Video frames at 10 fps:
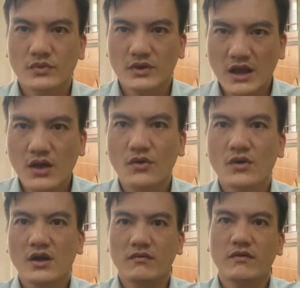cao
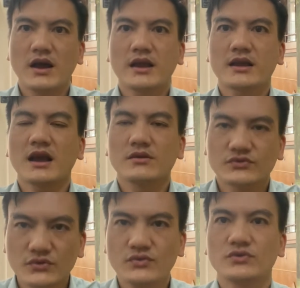và cái cảm
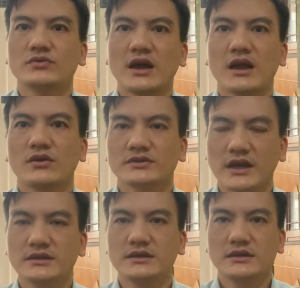xúc của chúng ta nó
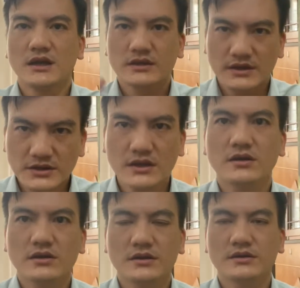sẽ gì sẽ tích
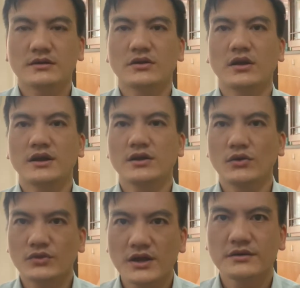cực hơn đó là cái điều
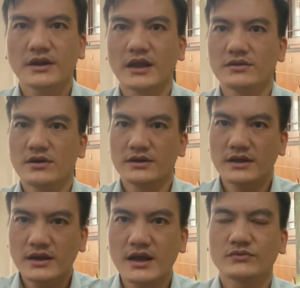đầu tiên ảnh hưởng đến
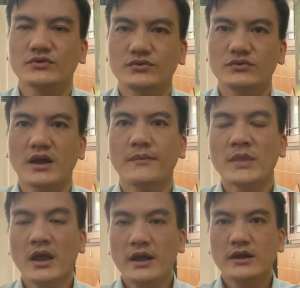cái cảm xúc của chúng ta
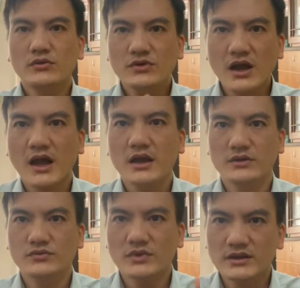cái điều thứ hai là
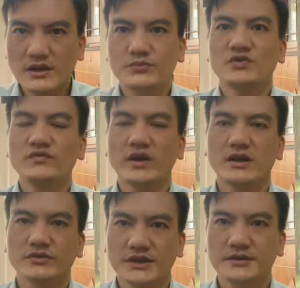chúng ta tập trung vào cái
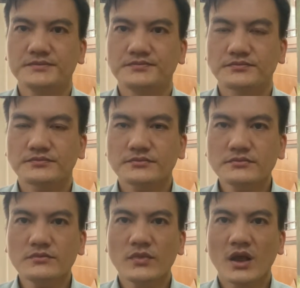điều gì
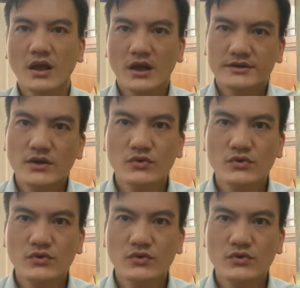trong